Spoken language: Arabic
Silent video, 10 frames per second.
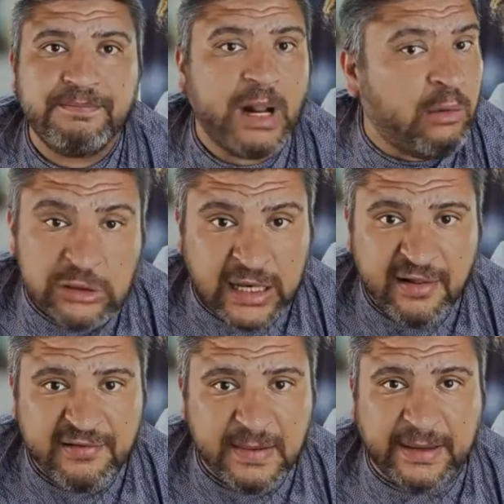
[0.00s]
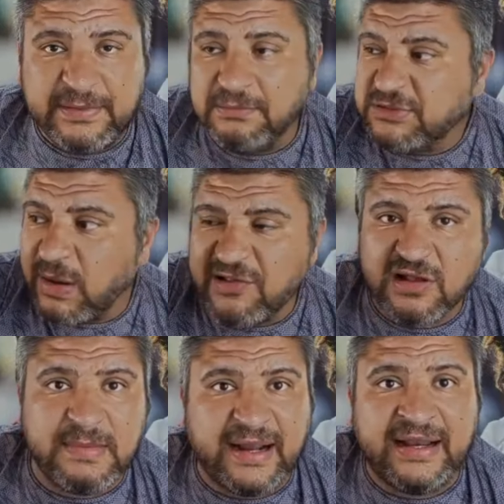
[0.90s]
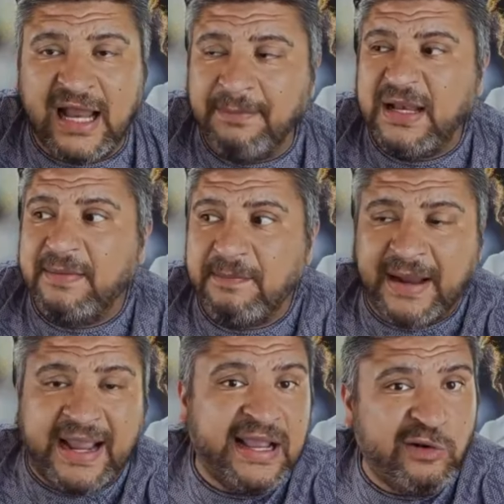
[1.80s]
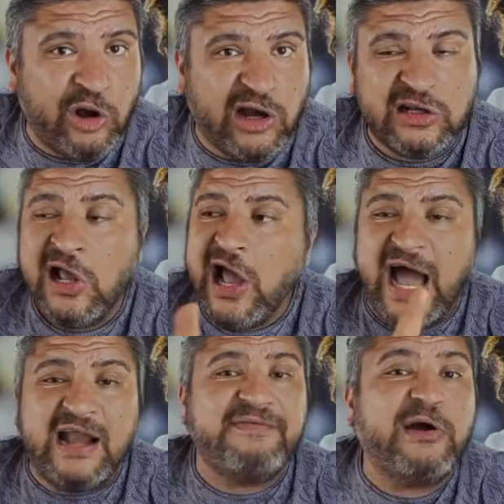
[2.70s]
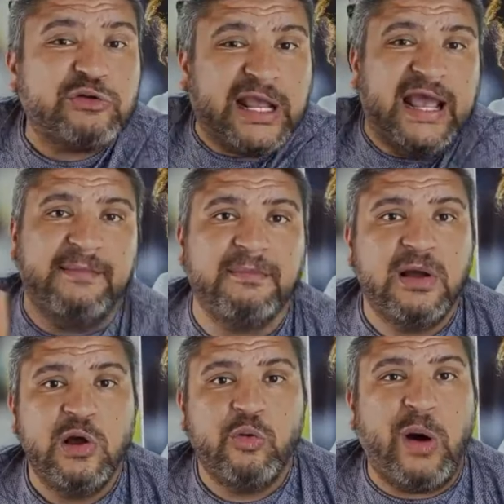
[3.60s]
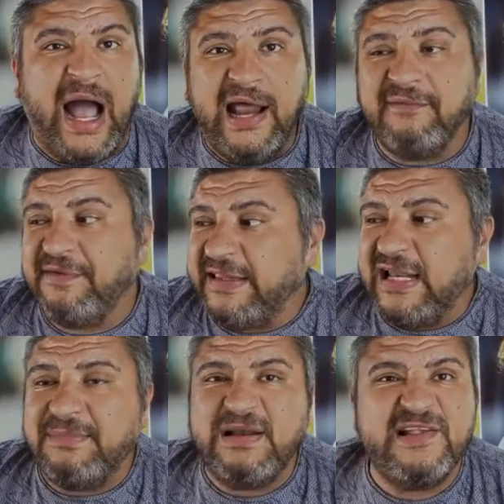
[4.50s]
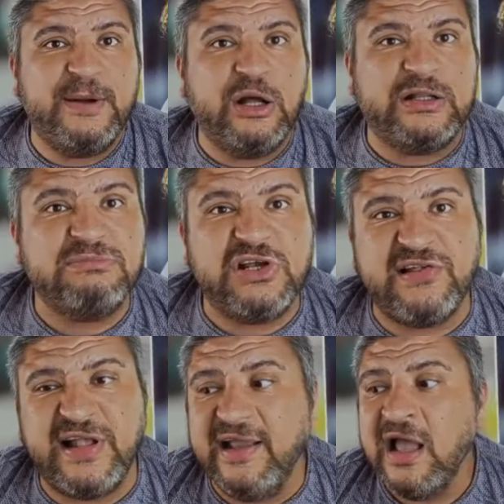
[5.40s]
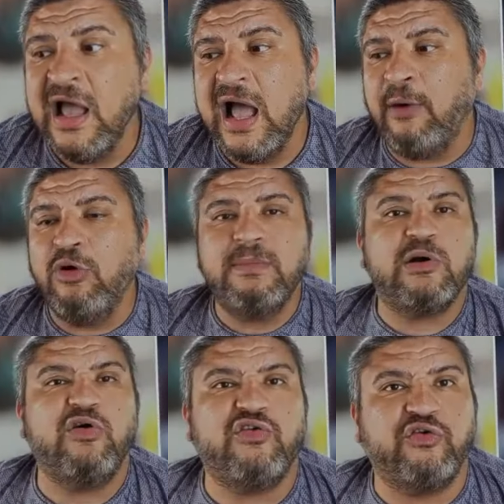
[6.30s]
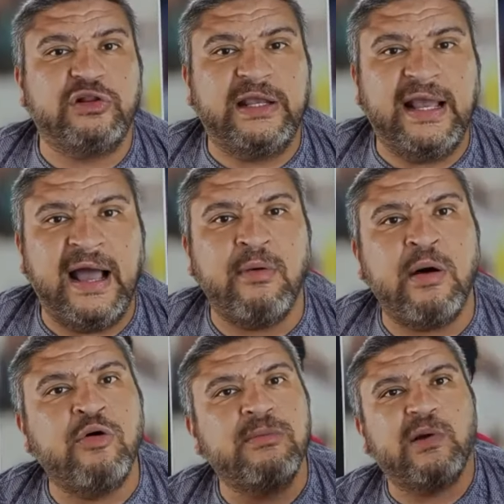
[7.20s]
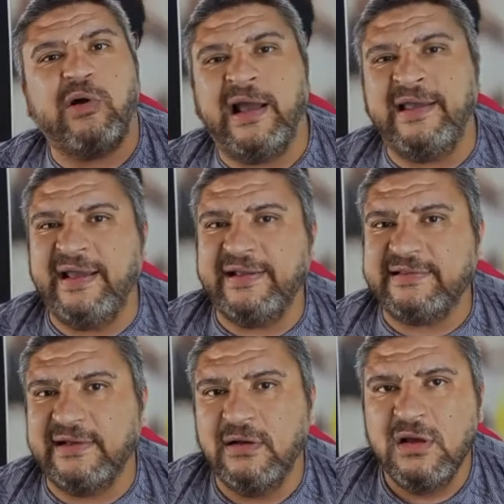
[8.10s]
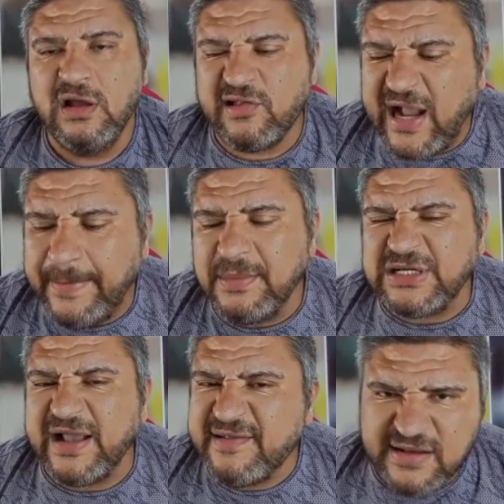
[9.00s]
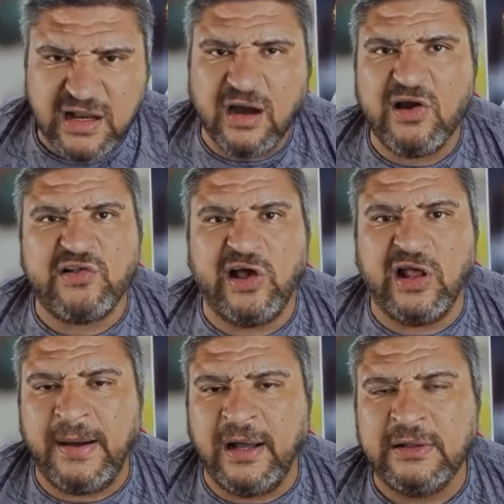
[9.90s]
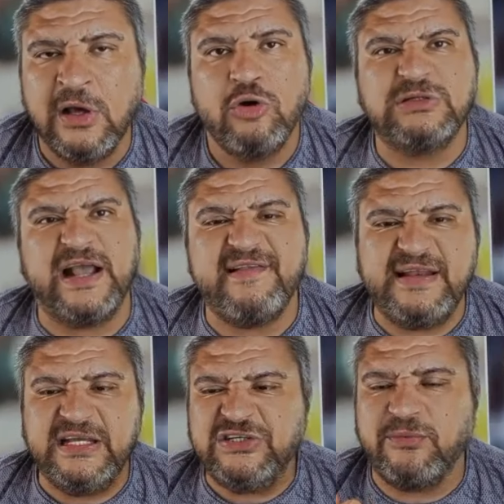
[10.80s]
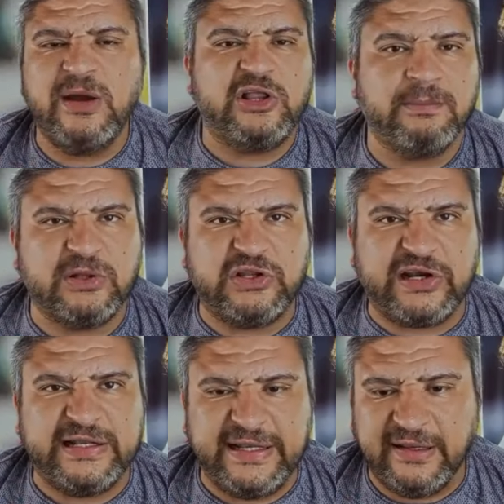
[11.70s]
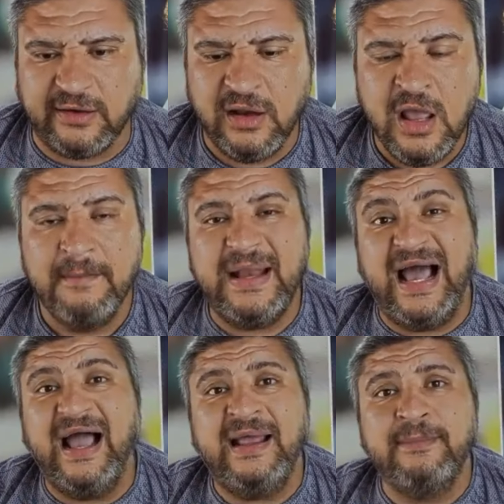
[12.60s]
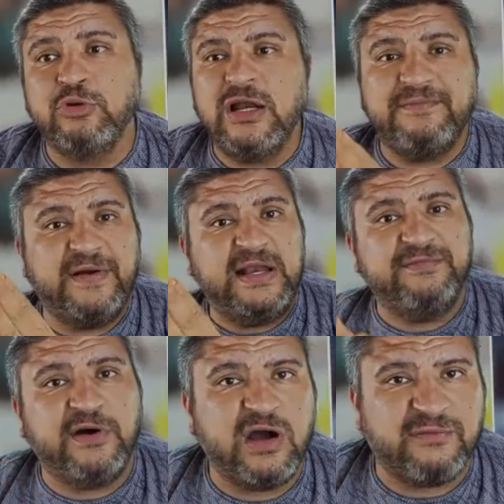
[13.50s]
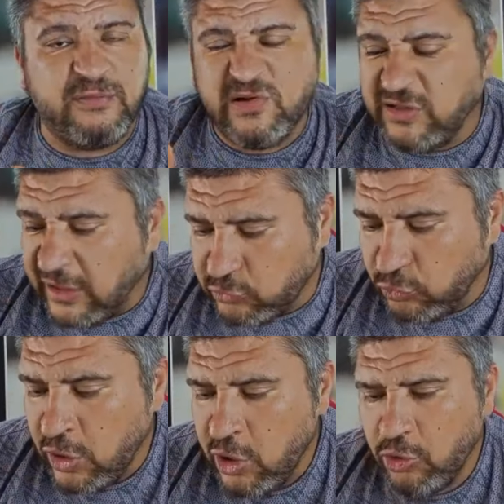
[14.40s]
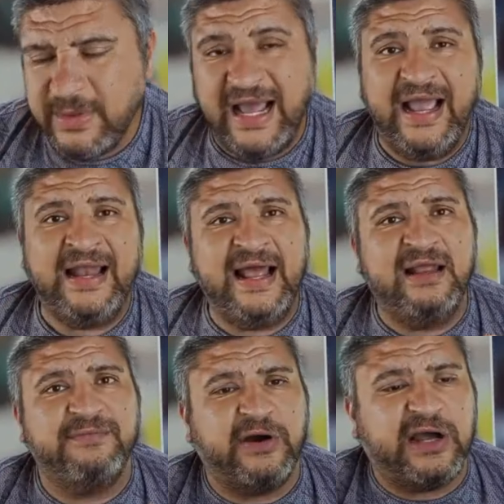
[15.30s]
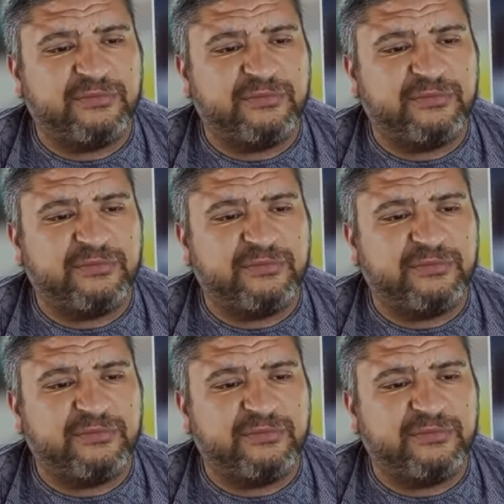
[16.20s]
اه والله العظيم يا كابتن مش بهزر معاك اللاعب اللي بيبقى جاي له عرض عارف هياخد كام وعارف الدنيا بالنسبه له هتمشي ازاي اول ما يروح السعوديه او اول ما يروح اي حته يا صاحبي مش عايزين نهجس على بعض ومش عايزين نعيش في ميه البطيخ كتير من حق المدير الفني يفكر في مصلحته ومن حق الاهلي يفكر